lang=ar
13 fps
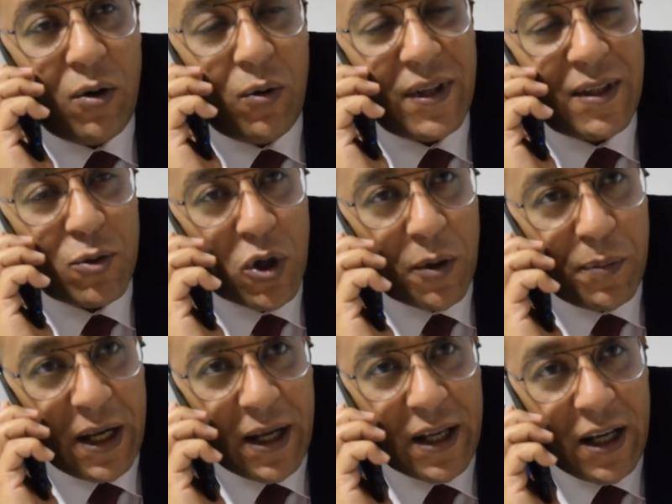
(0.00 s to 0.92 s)
هو انت مش
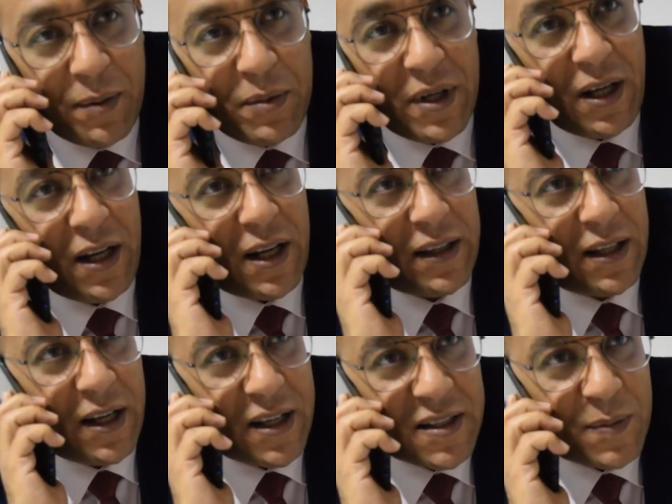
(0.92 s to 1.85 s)
واخد بالك يا ابني ان احنا
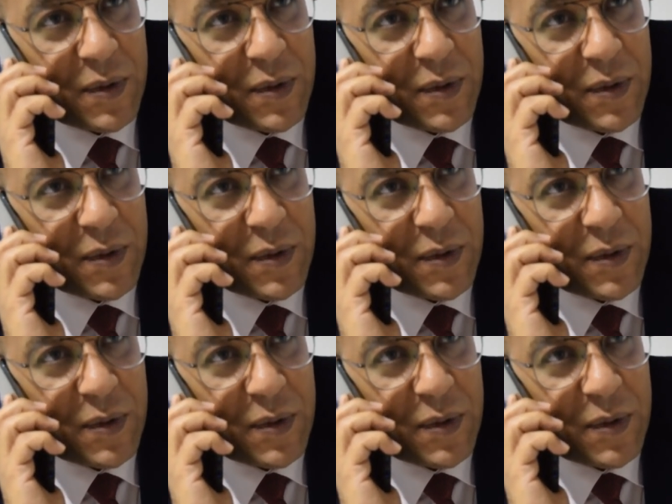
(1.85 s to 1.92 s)
عندنا